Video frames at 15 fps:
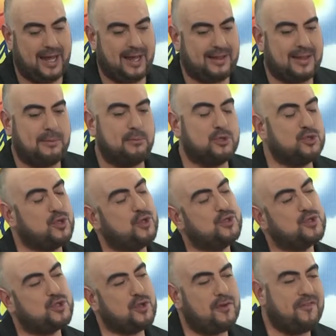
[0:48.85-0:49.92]
estamos con
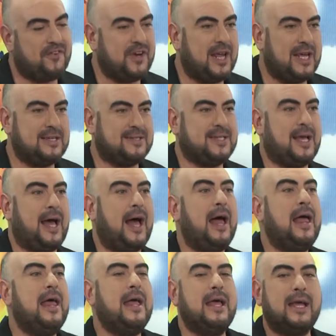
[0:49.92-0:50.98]
Sofri SA,
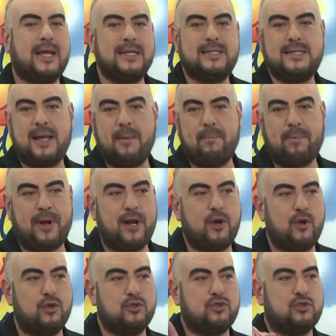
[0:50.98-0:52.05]
que siempre
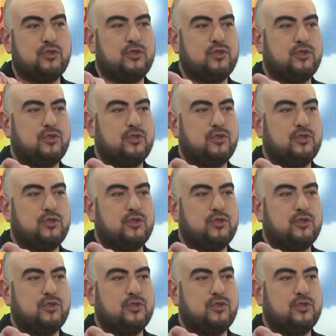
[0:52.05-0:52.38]
nos